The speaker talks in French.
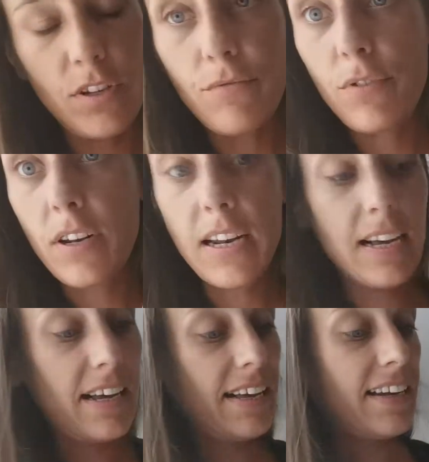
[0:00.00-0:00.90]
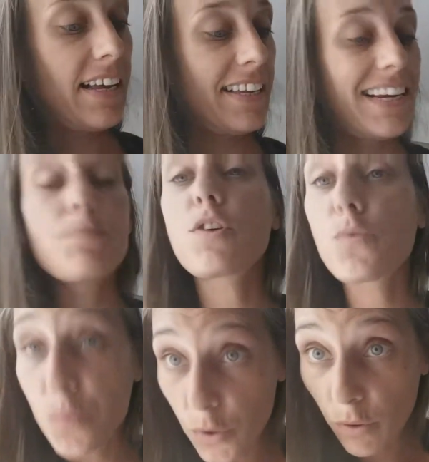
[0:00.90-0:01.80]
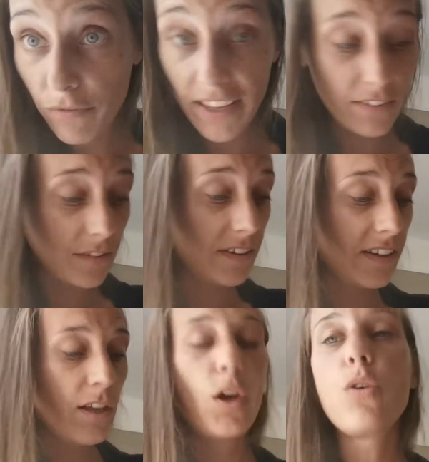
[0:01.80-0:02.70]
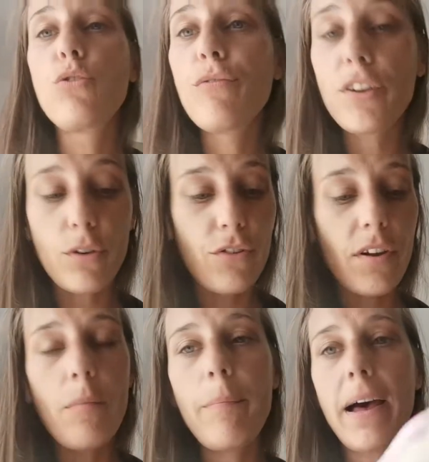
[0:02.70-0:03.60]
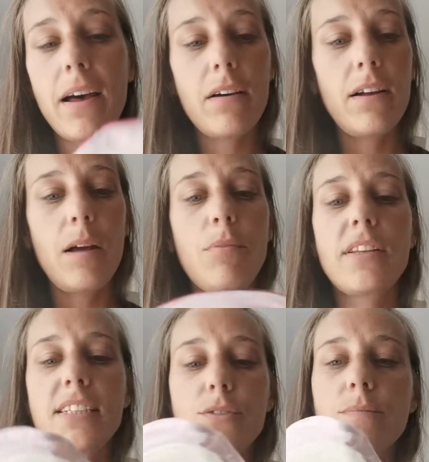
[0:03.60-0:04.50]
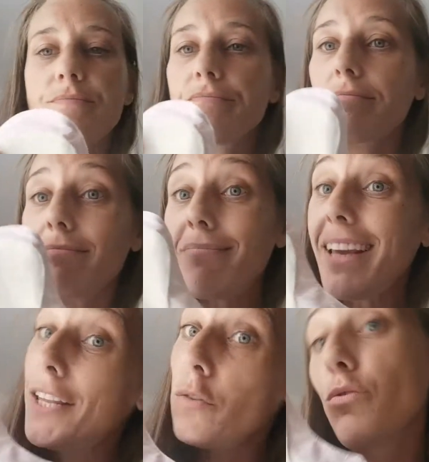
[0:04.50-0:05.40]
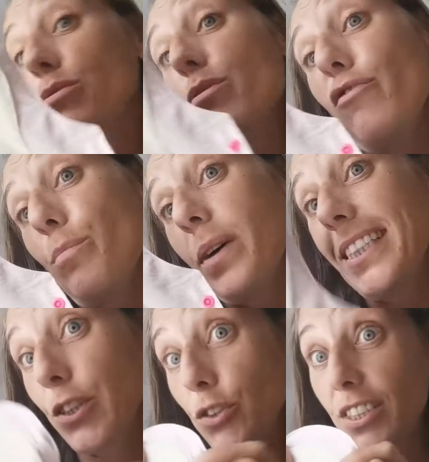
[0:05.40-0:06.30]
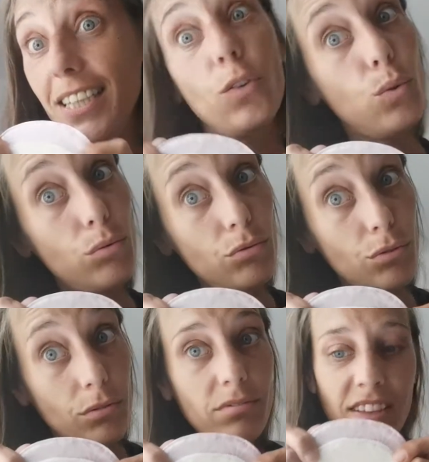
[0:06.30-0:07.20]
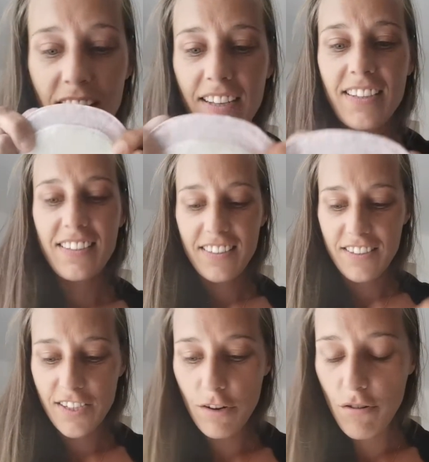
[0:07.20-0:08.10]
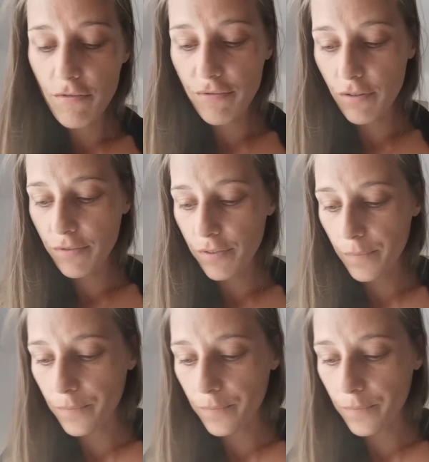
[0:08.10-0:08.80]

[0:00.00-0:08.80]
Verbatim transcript: niveau de l'absorption la, de en fait euh, de votre sang par euh, la protection. Et donc du coup, vous pourrez changer ou non s'il le faut.